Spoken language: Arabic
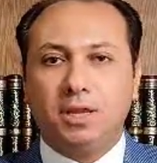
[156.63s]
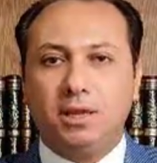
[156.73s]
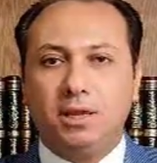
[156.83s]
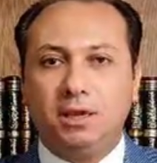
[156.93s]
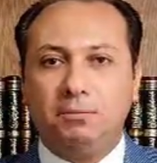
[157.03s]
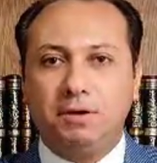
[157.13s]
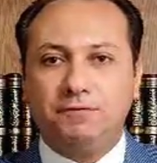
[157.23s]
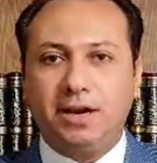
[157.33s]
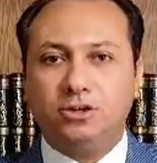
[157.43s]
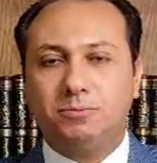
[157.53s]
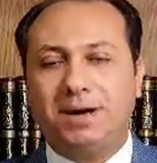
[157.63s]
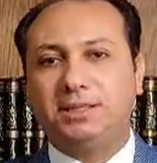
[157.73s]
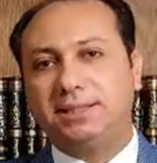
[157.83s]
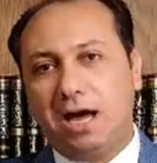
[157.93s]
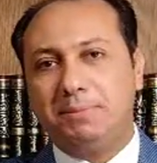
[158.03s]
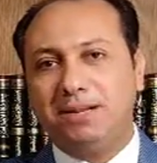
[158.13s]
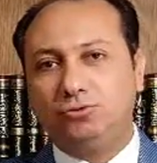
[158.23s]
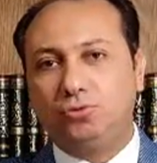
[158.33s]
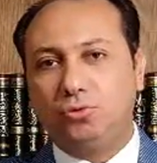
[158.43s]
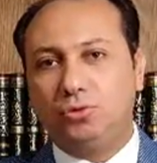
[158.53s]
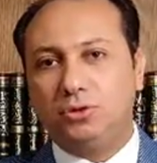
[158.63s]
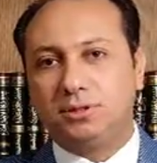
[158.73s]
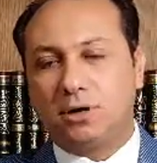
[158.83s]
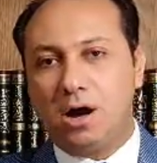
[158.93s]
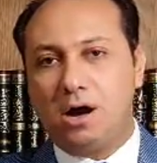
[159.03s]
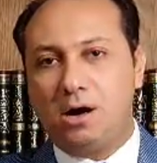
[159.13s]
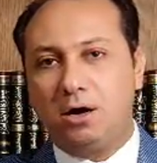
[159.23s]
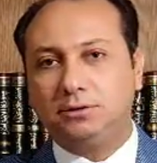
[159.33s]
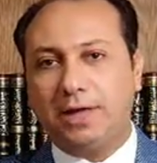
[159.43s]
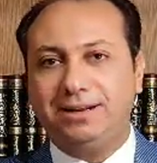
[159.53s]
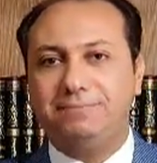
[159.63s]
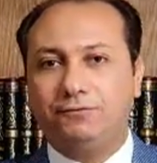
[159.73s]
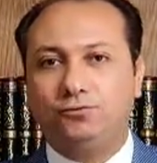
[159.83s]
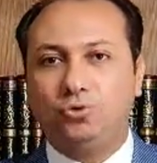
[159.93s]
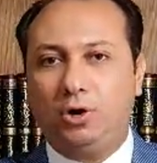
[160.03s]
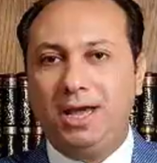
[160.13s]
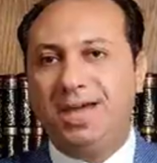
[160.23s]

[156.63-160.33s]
آه، ما ينفعش بعد كده عملته زراعه تعليم مفتوح